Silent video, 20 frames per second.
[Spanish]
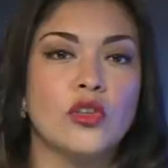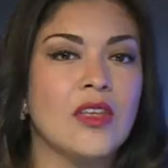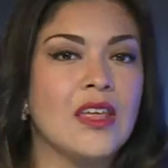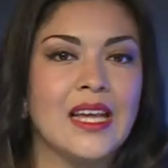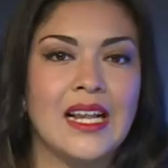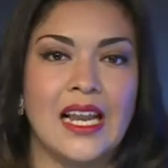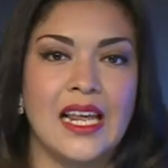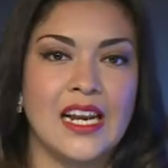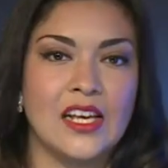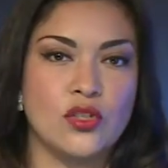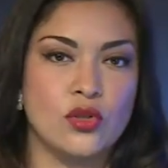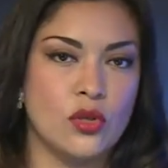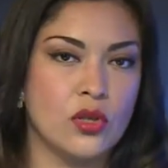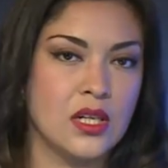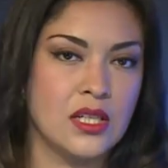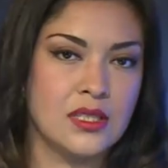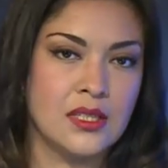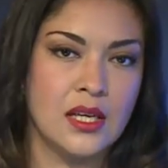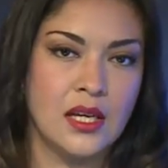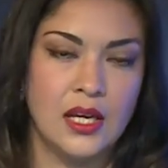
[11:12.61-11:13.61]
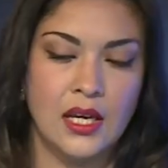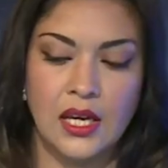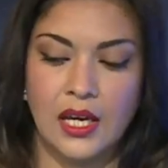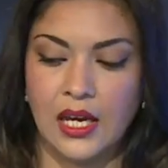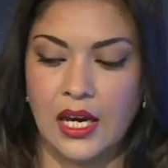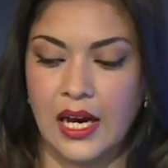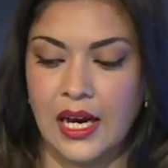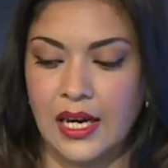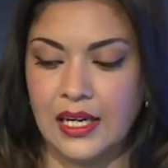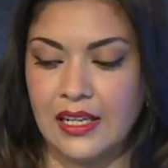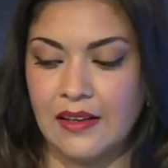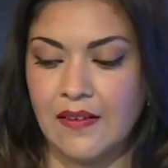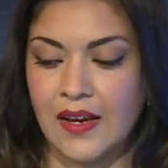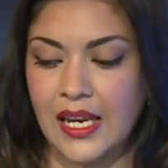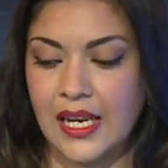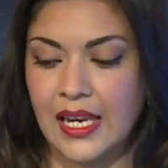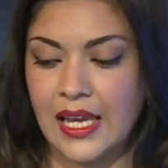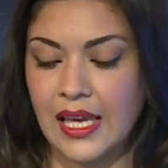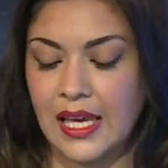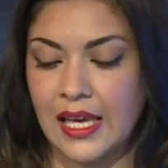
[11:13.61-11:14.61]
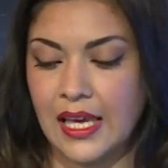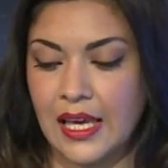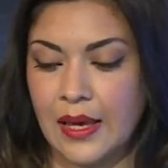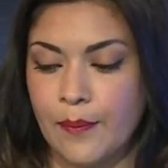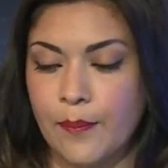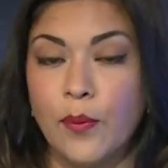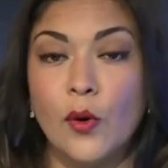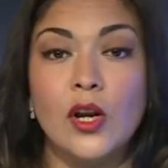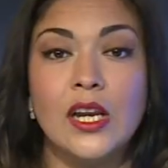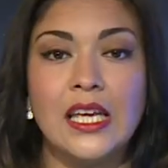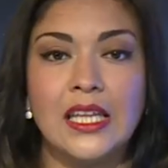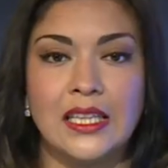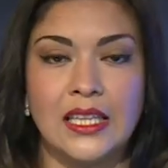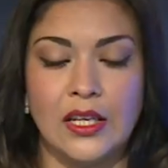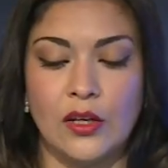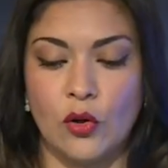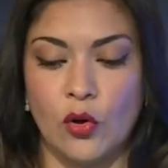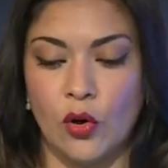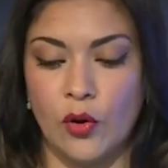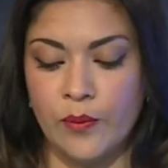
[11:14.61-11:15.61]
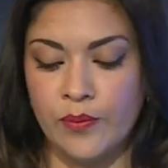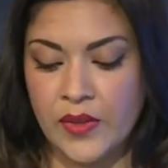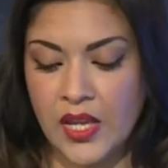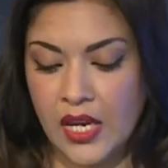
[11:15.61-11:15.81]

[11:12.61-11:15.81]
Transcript: de declaraciones a nivel eh, político.